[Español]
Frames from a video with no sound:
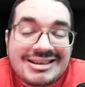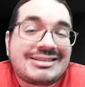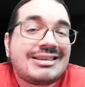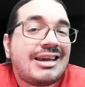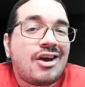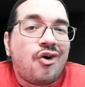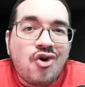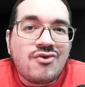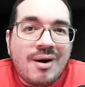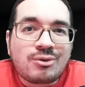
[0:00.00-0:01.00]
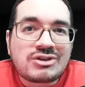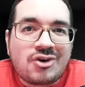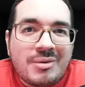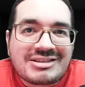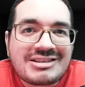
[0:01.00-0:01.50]
Así que hoy vamos a
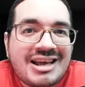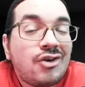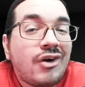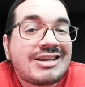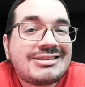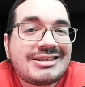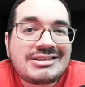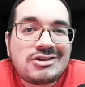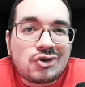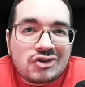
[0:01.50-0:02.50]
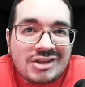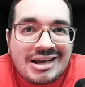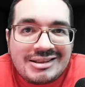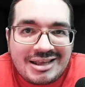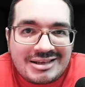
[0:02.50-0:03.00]
comenzar con este sitio
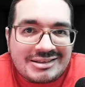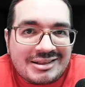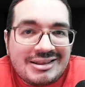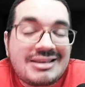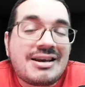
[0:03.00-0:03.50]
tan interesante